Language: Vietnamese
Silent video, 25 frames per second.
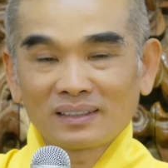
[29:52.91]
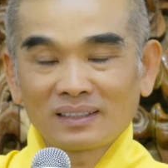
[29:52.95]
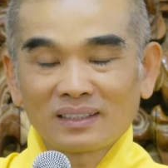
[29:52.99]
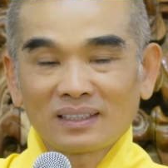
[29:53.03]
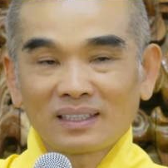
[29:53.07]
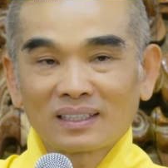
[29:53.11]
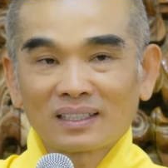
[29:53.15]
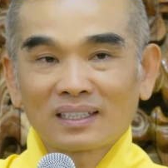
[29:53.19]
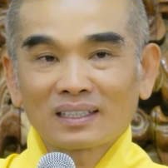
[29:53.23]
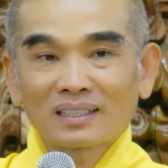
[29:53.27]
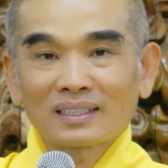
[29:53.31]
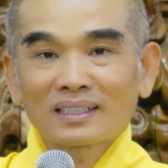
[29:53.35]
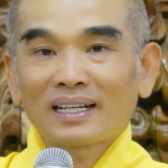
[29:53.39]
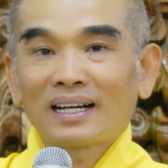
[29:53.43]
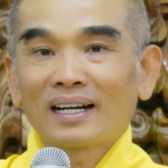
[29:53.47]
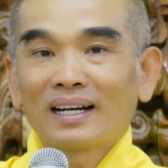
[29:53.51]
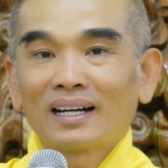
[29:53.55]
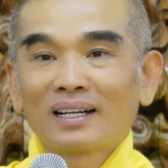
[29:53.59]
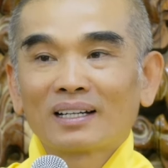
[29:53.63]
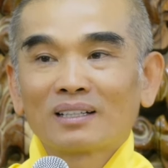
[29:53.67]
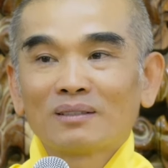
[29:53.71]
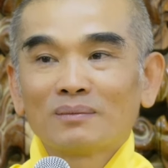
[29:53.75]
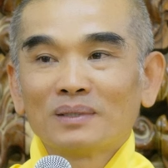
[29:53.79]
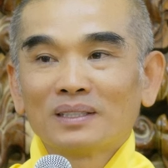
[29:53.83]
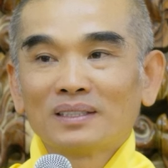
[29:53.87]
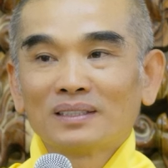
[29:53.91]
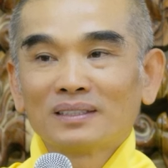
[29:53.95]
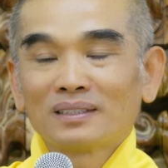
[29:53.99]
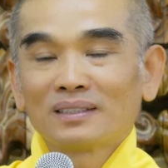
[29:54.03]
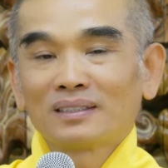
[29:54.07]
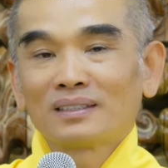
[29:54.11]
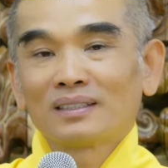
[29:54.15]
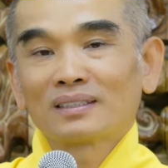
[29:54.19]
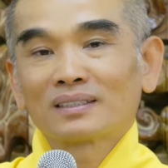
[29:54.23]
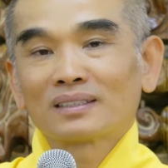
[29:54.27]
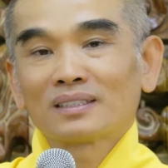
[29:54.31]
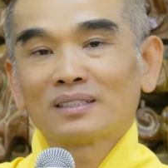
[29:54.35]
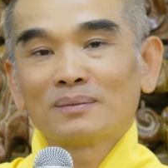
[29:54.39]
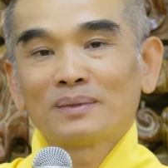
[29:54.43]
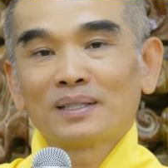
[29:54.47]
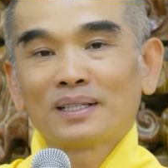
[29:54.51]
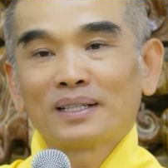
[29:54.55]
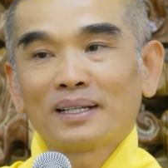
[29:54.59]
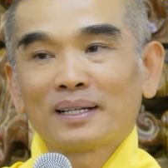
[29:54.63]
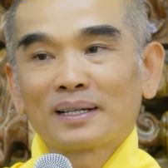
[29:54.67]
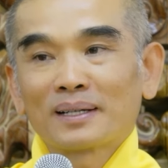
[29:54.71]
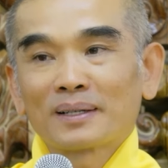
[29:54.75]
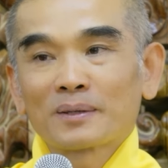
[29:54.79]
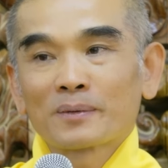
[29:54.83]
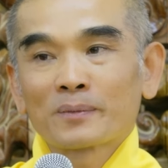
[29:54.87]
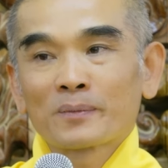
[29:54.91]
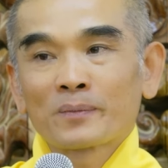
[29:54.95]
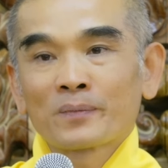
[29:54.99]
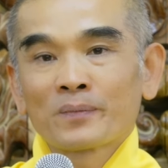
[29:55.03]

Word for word: tức là cái căn của mình chưa thực sự bình đẳng.